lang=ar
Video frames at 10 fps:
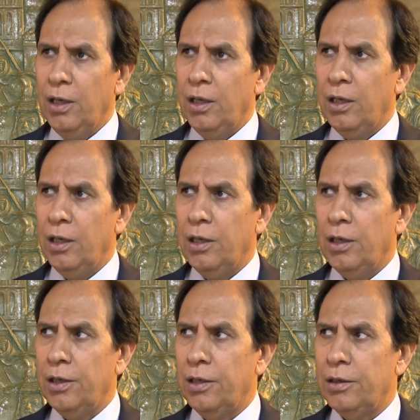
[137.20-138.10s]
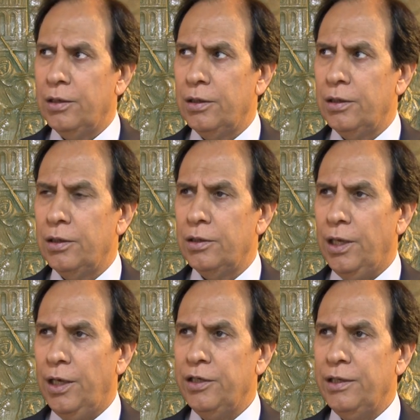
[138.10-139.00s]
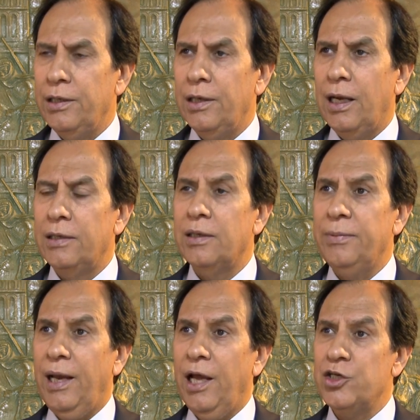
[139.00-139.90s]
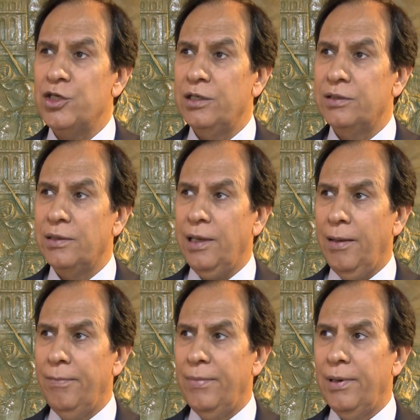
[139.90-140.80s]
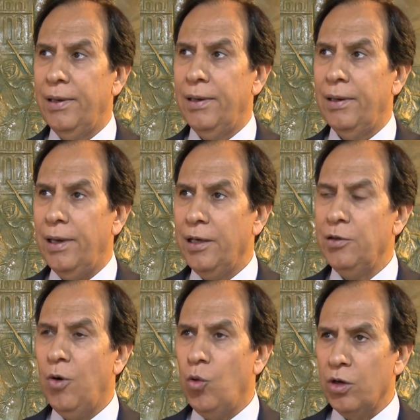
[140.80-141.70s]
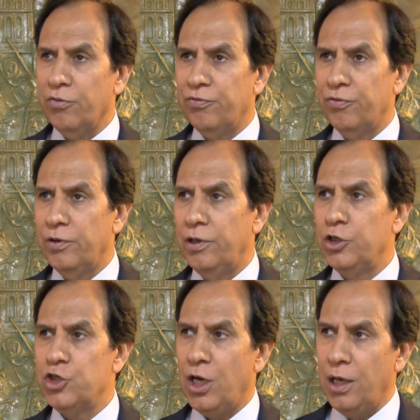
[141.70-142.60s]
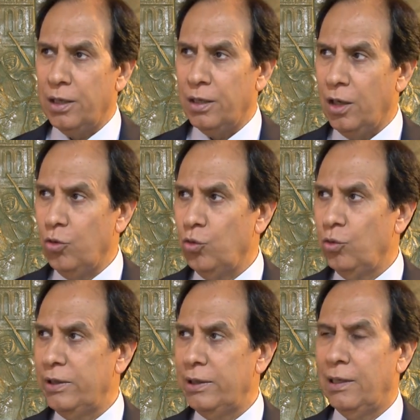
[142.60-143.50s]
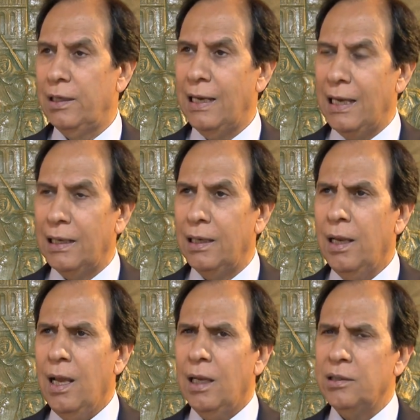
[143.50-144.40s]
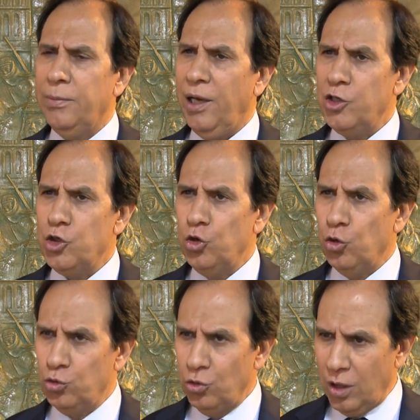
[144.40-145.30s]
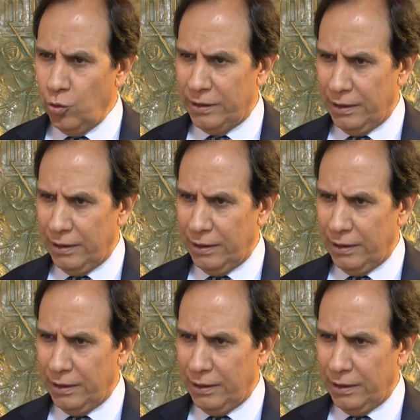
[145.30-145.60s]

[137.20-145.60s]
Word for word: آه، يعني انت بحاجه لتدعم آه، اي موقف لجار او للاهل انت بحاجه لاردن قوي